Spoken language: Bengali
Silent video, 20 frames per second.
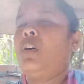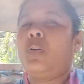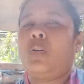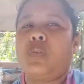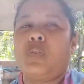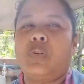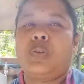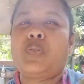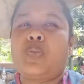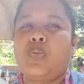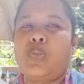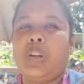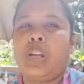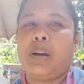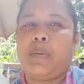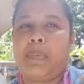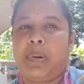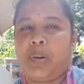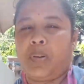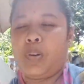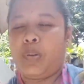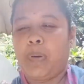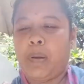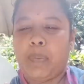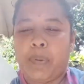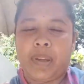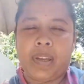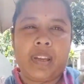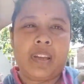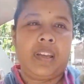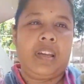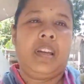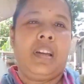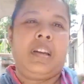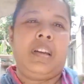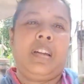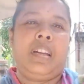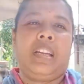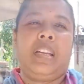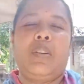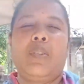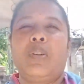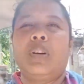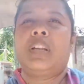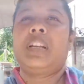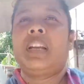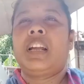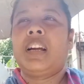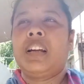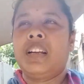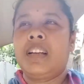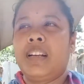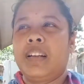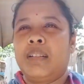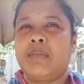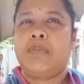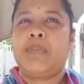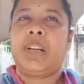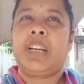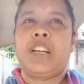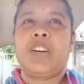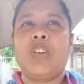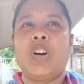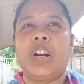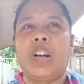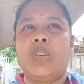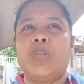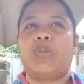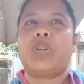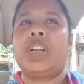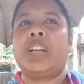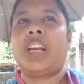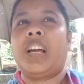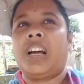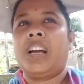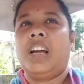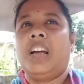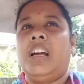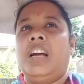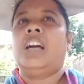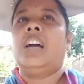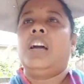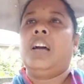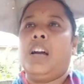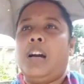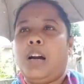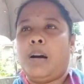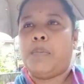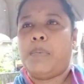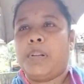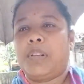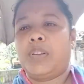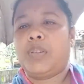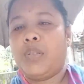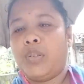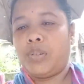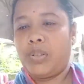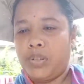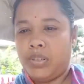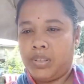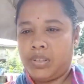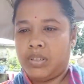ওগুলো ছুলে আমরা ওইভাবে ই করি না মানে ঘরে ঢুকি না আমরা তখন